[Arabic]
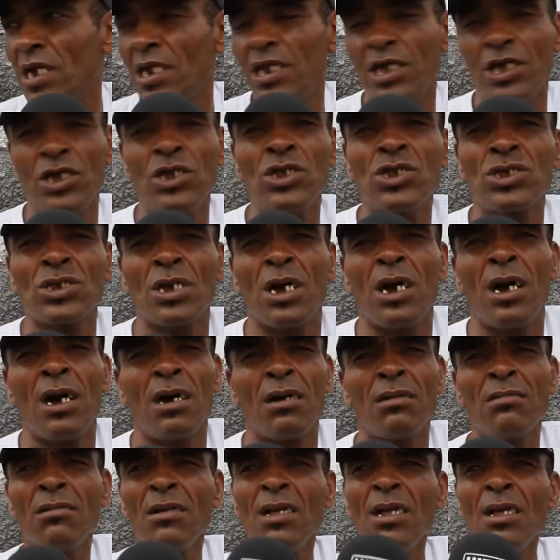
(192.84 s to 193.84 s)
العيشه
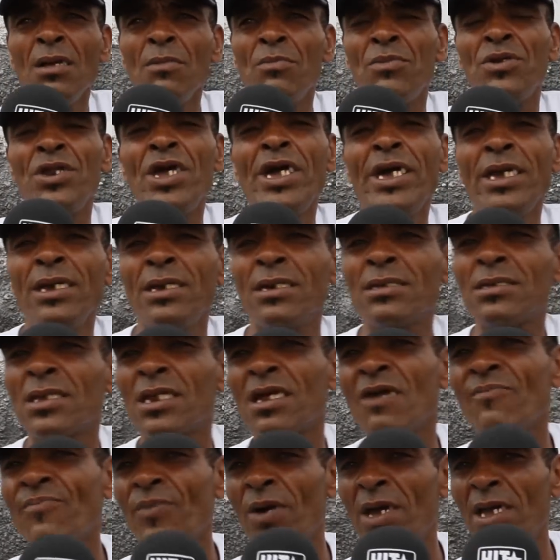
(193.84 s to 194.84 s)
من ناحيه
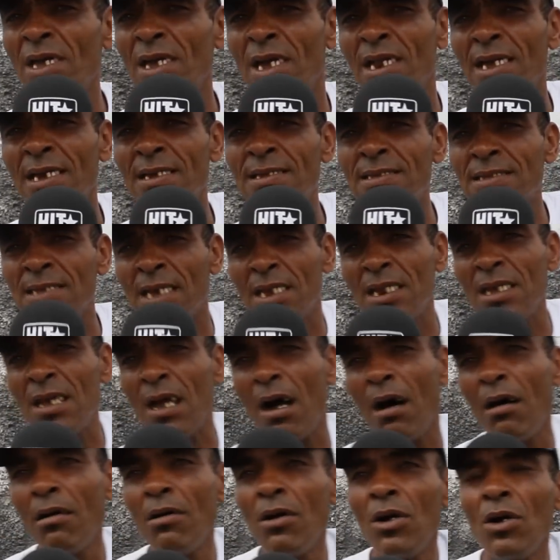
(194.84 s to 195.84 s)
الرفاهيه
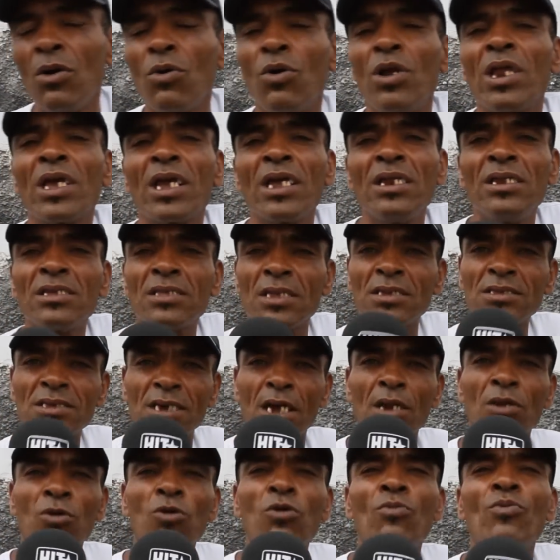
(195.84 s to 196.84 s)
الانسانيه ولكن
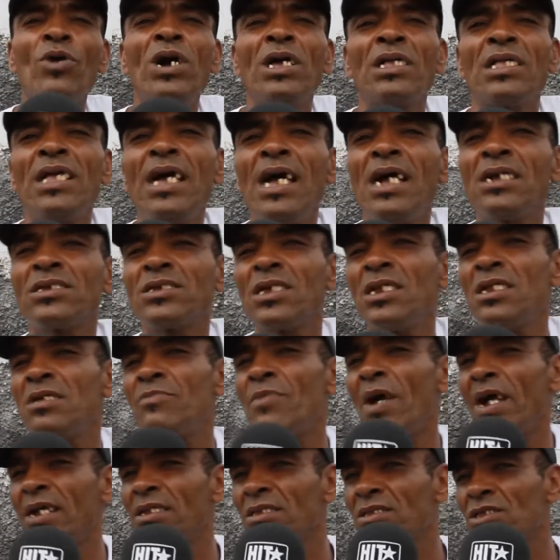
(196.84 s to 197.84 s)
تنتعلقوا بواحد الحاجه اللي ما
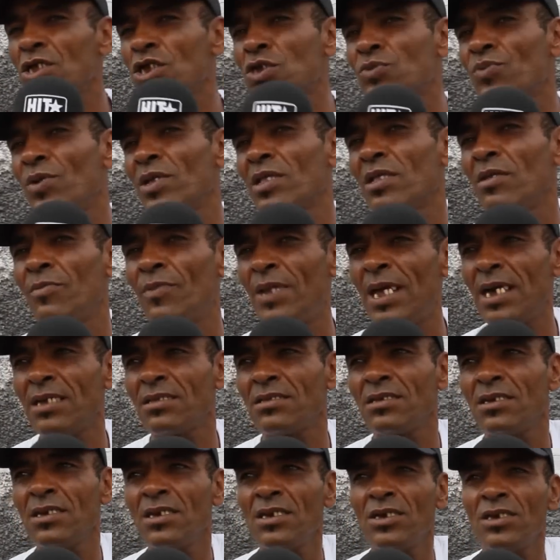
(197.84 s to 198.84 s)
عندناش في هذه البلاد
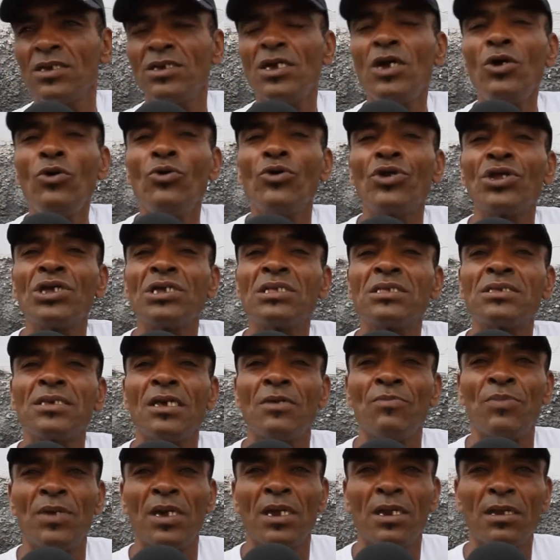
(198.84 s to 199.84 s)
هي حريه
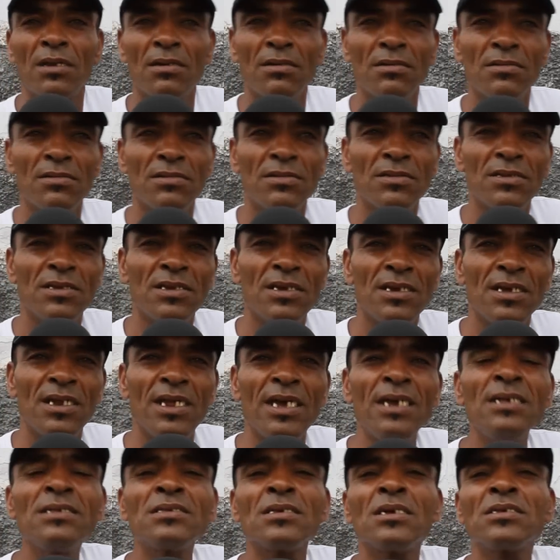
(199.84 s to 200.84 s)
التعبير
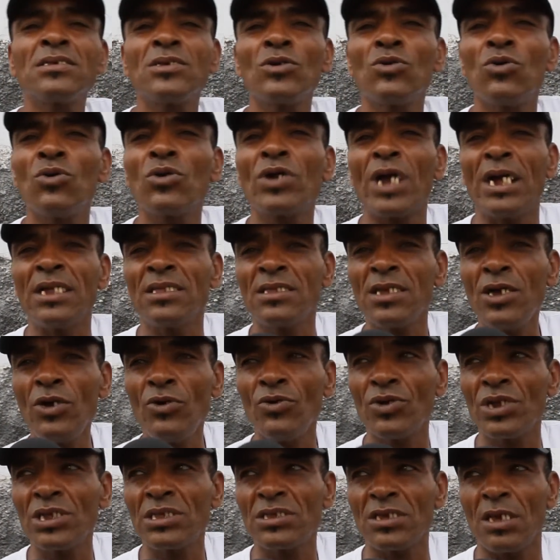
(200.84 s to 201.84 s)
الانسان تيقول لك عندنا
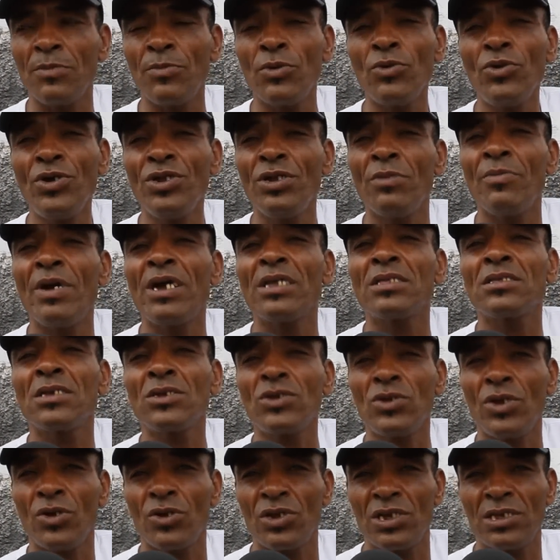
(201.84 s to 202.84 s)
حريه التعبير وحنا ما عندناش
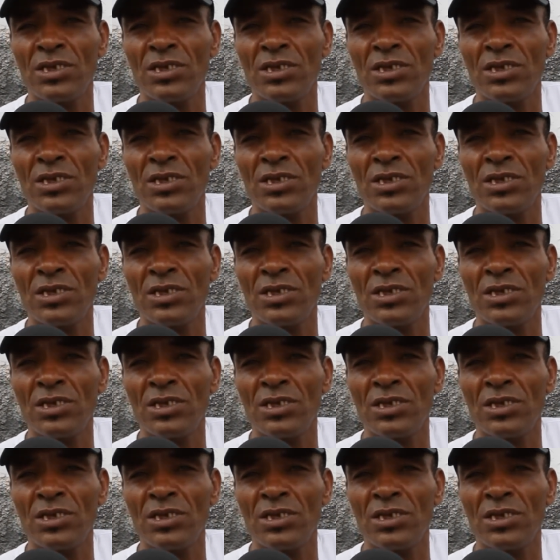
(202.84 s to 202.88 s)
حريه